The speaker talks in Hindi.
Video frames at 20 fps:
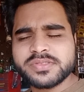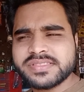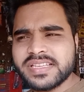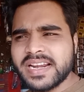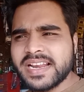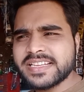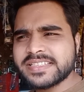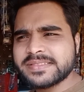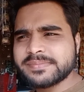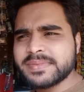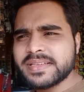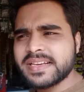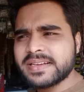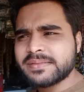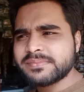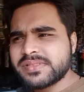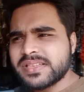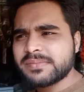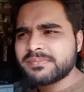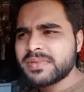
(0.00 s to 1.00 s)
लाजमी है कम से
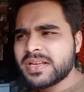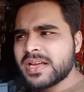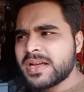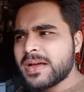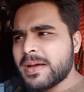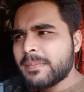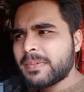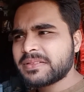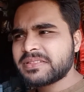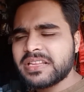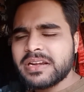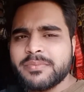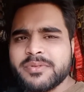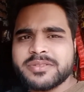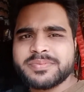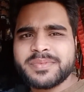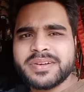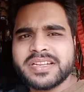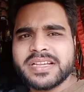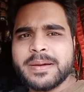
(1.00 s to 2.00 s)
कम पंद्रह बीस
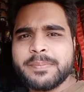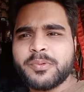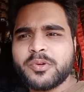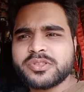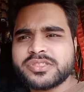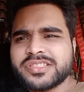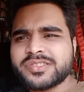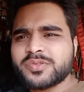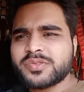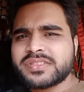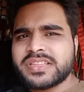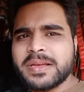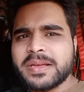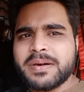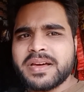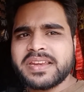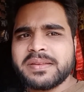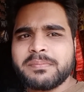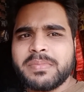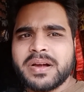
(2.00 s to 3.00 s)
मिनट का प्रोसेस होता
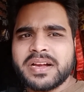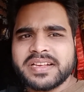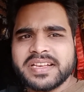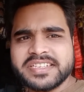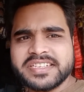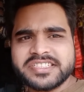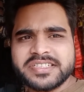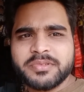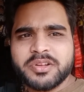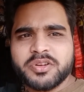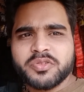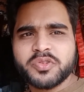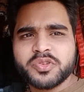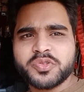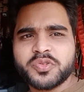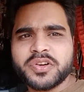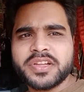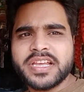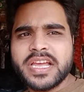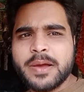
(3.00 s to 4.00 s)
है बाकी कस्टमरों को छोड़
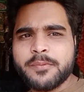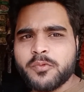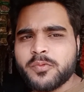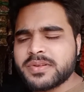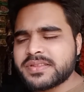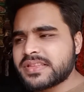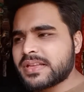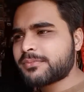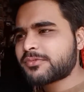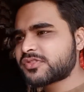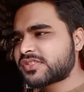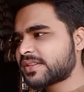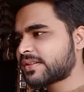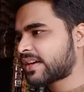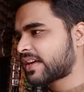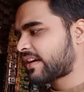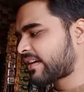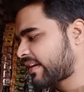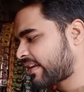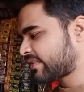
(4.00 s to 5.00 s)
के आप वो बंदा मुझसे कर
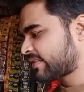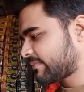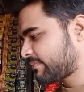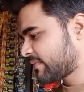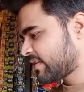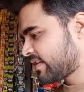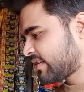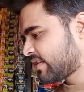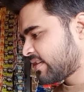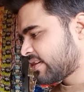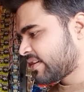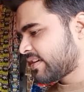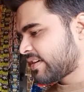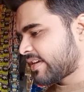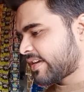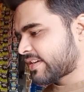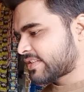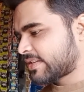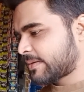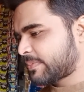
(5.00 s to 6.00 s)
रहा है चलो तो
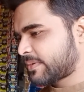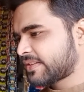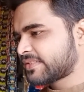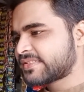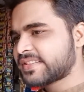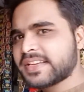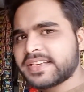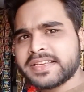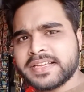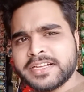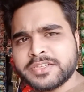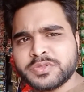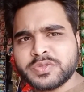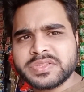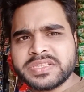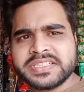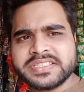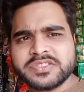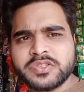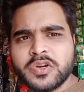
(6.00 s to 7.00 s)
एक्सेप्टेंस है कि हाँ दो
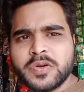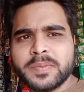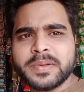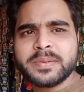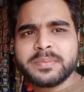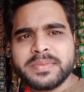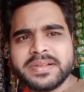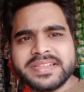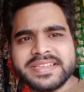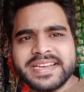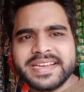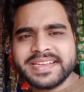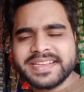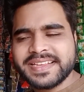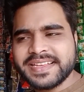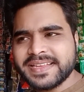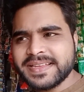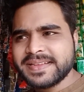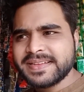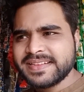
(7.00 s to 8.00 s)
तीन सौ रुपये मिल जाएंगे
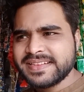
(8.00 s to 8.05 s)
हाँ,